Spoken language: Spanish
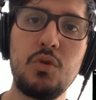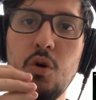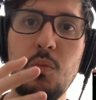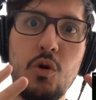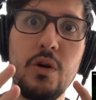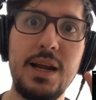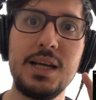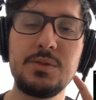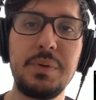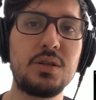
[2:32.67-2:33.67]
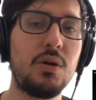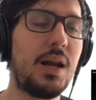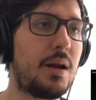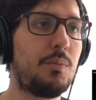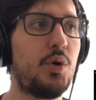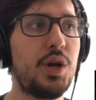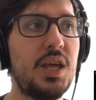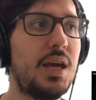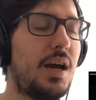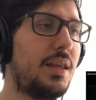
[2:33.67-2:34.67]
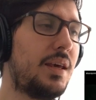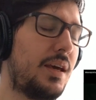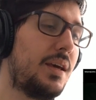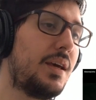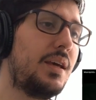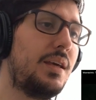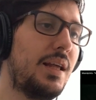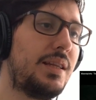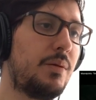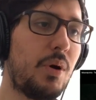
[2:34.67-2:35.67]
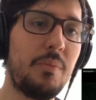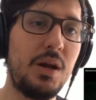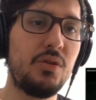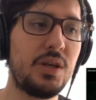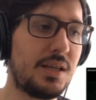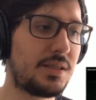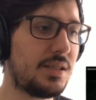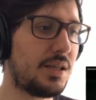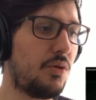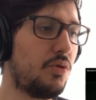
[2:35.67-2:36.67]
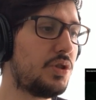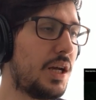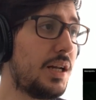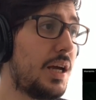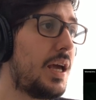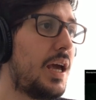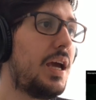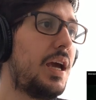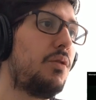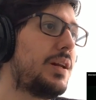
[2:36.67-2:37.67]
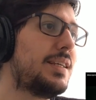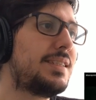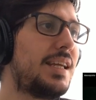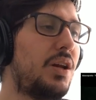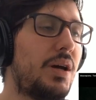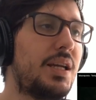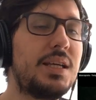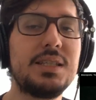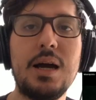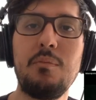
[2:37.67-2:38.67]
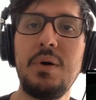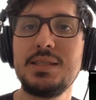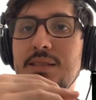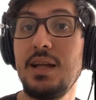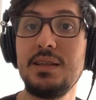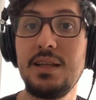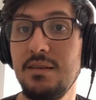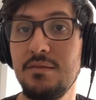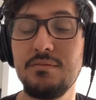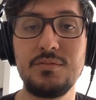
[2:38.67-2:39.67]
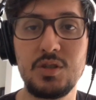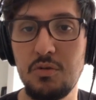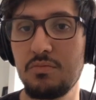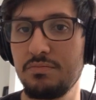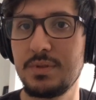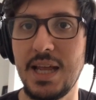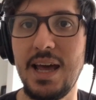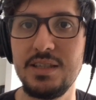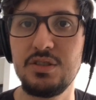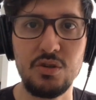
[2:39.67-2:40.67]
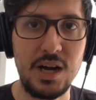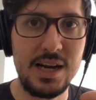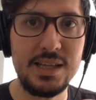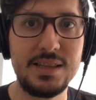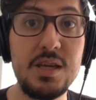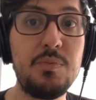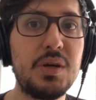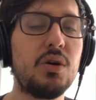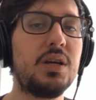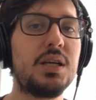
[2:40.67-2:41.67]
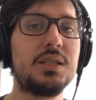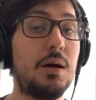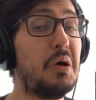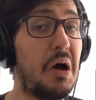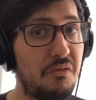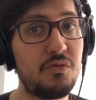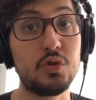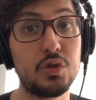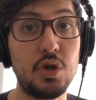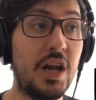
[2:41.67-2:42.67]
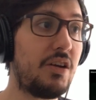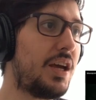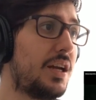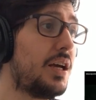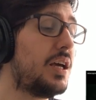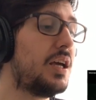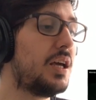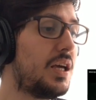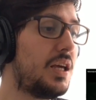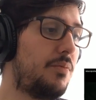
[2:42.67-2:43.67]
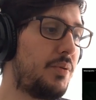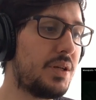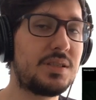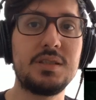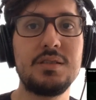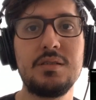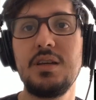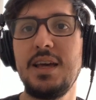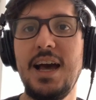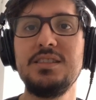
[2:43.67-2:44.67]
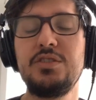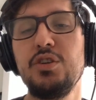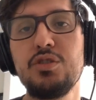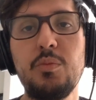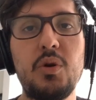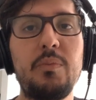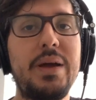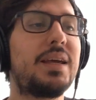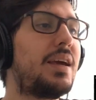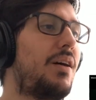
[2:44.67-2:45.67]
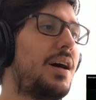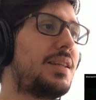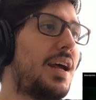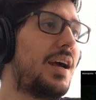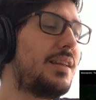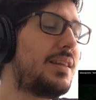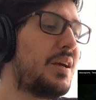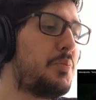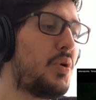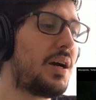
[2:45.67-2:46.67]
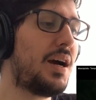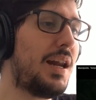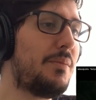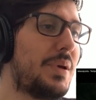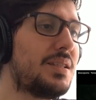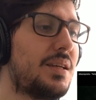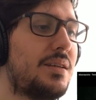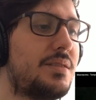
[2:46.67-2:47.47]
como, con el aspecto de la armonía y, de, y del tipo de melodías que se usan. Eh, un estilo de Nicky bastante tradicional y típico de Nicky Funciona bien. Y pues ansioso por ver qué va a traer tiempo acá a la mesa.